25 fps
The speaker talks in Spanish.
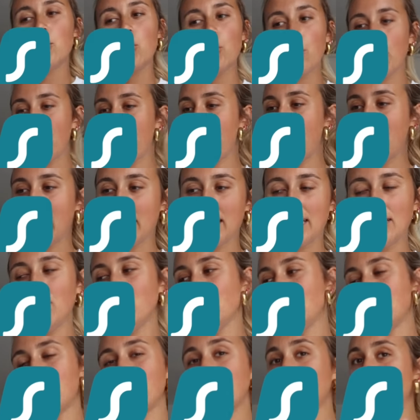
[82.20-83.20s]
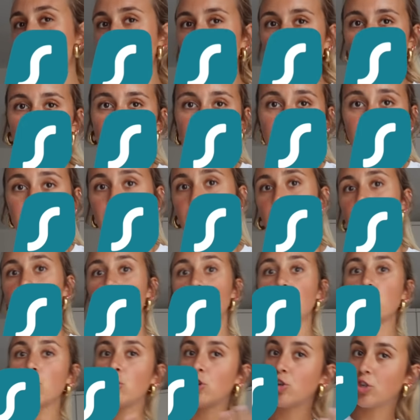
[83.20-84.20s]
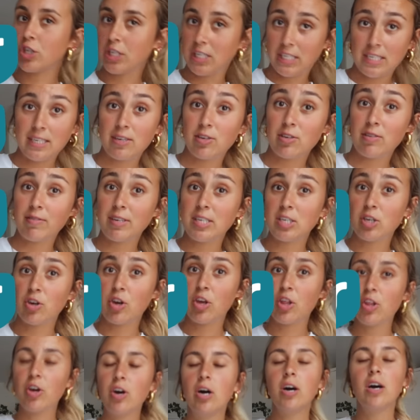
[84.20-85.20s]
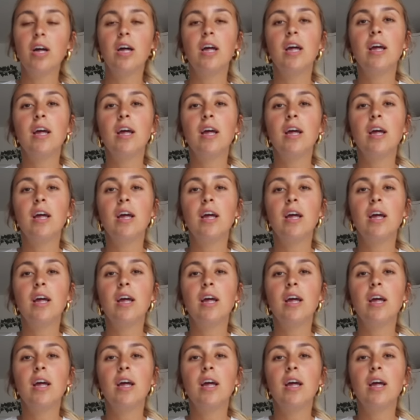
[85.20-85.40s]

VPN, no sé si habéis oído hablar de ellos o si sí que lo habéis oído,